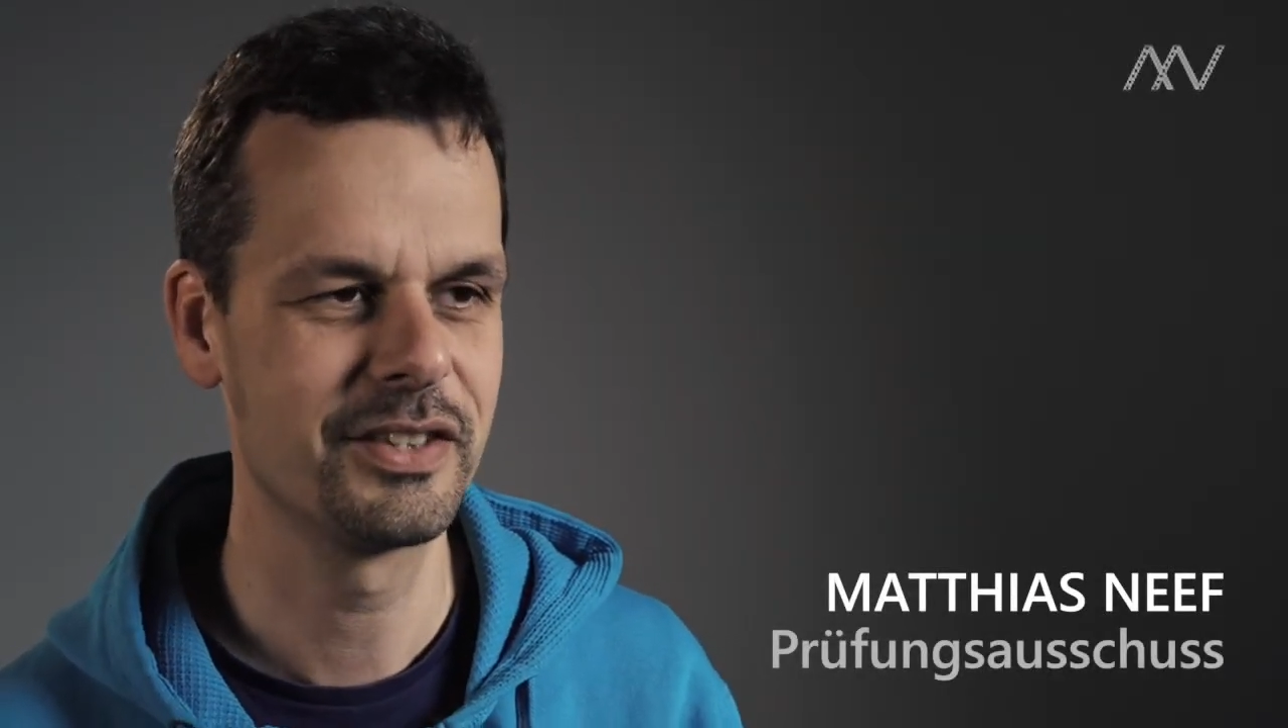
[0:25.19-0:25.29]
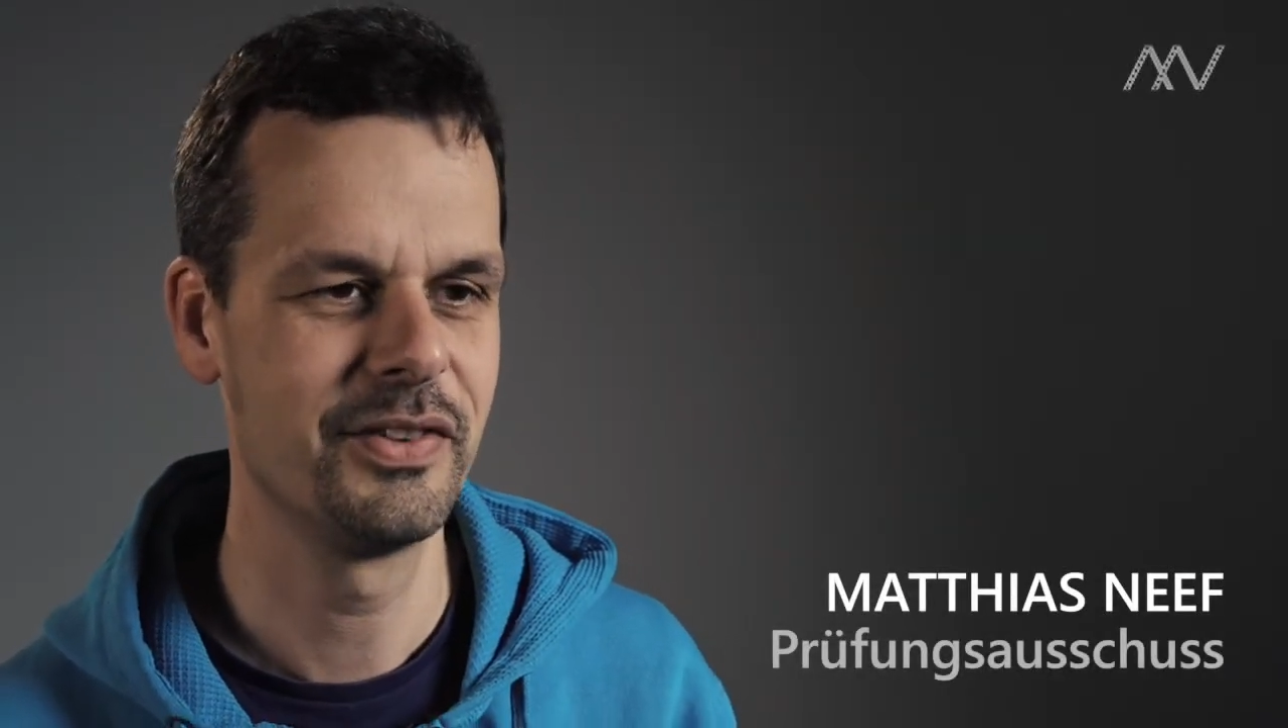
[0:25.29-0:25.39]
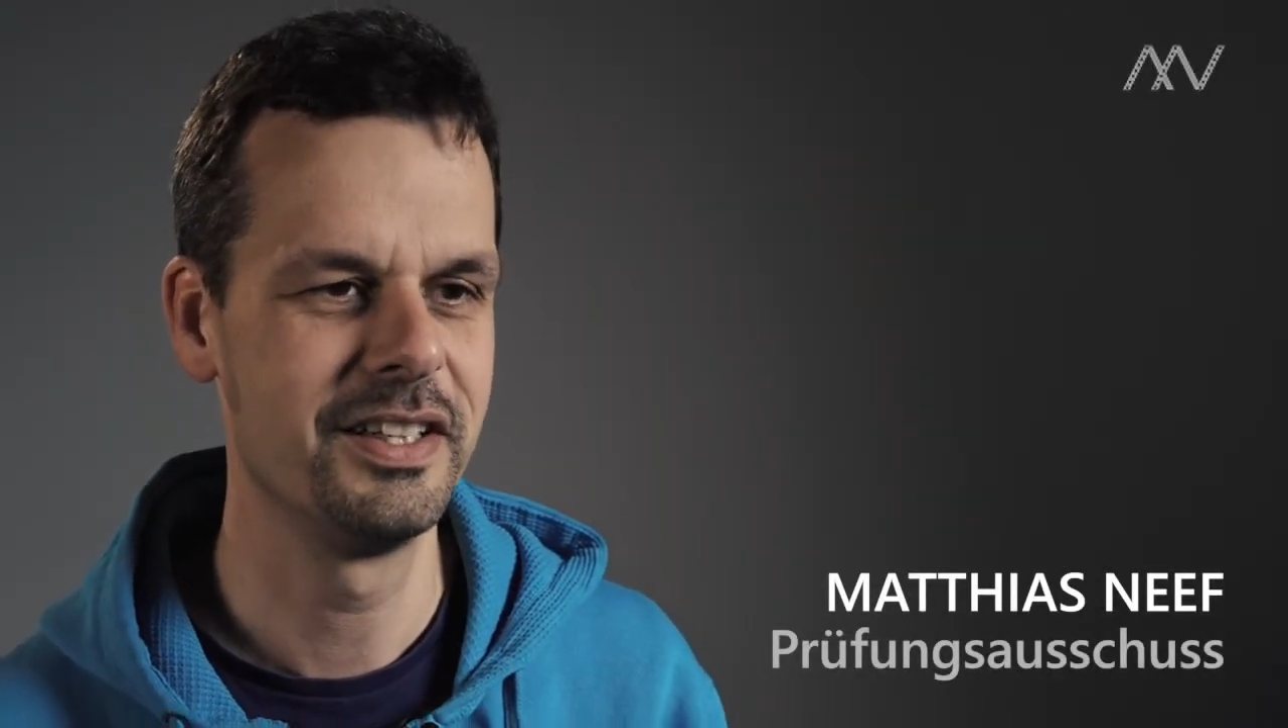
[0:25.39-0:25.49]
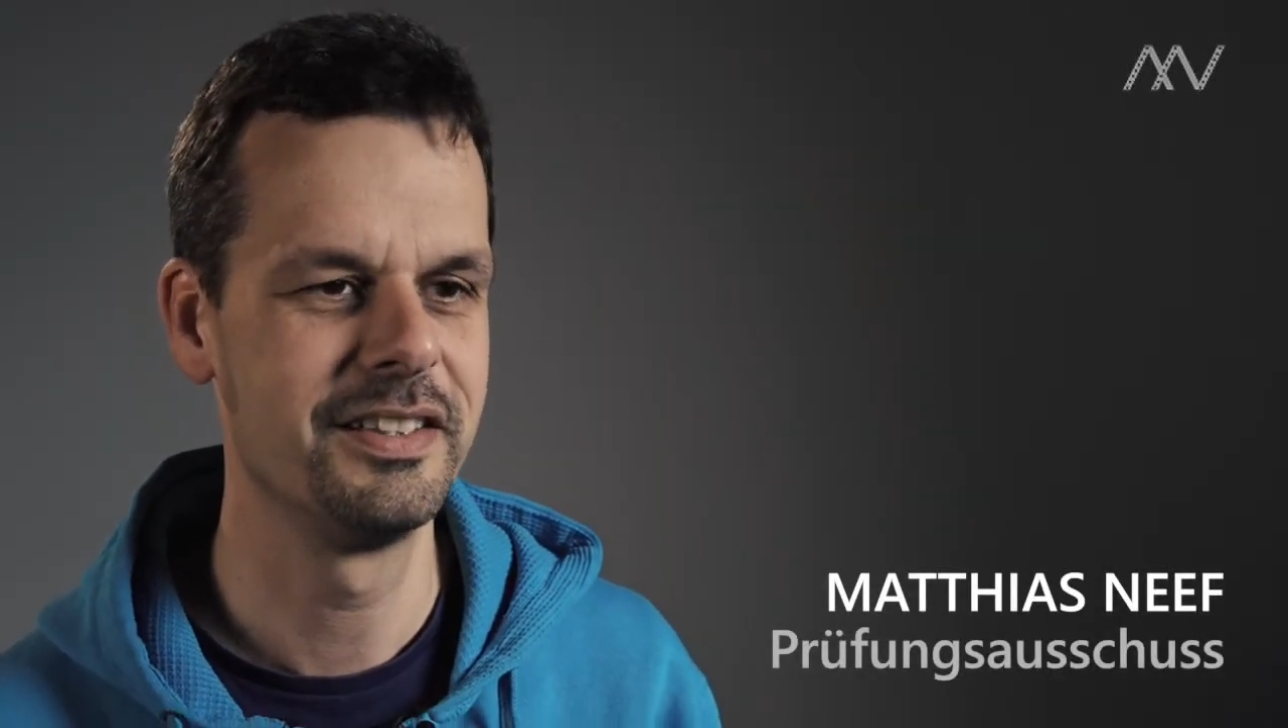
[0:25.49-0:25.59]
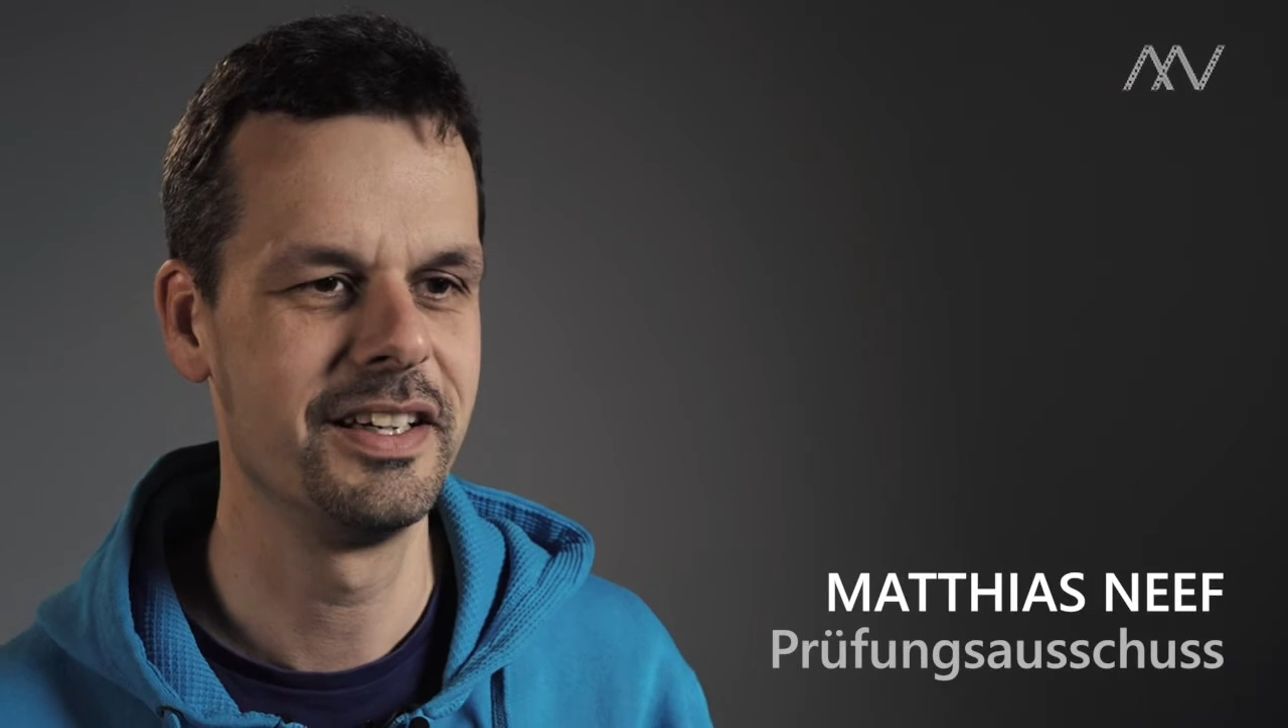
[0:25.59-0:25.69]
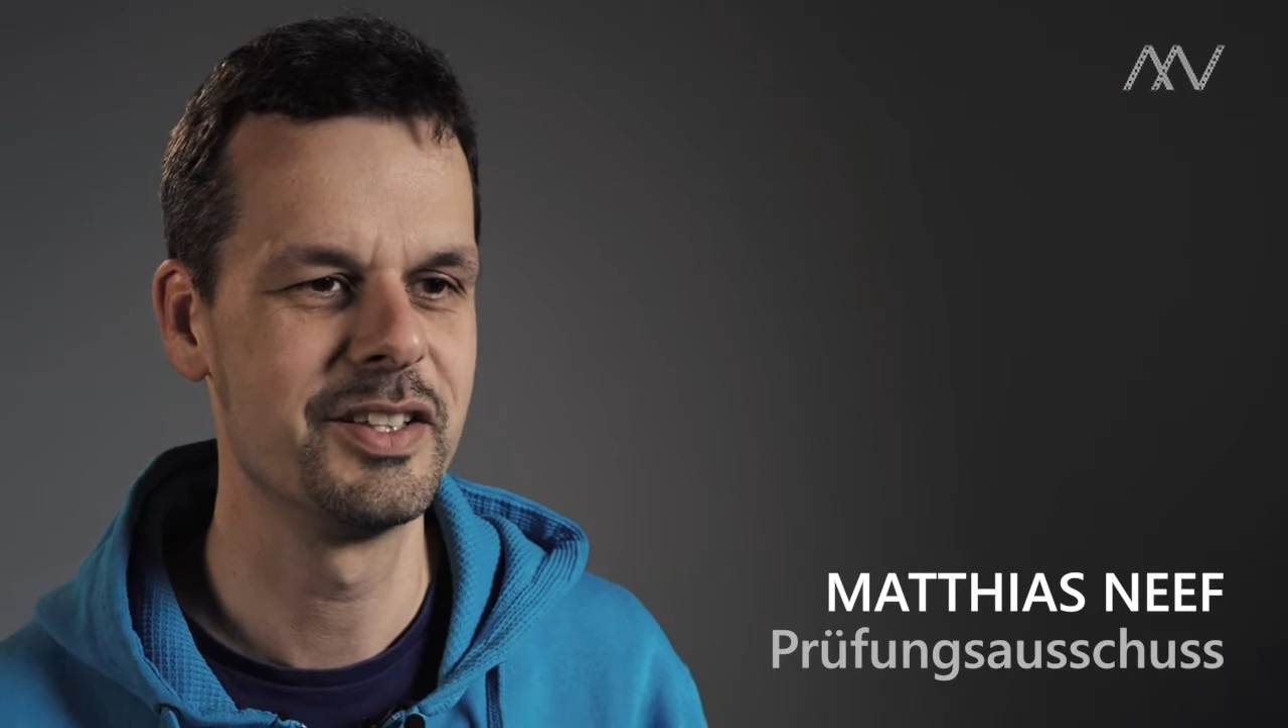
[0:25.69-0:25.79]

Quelle der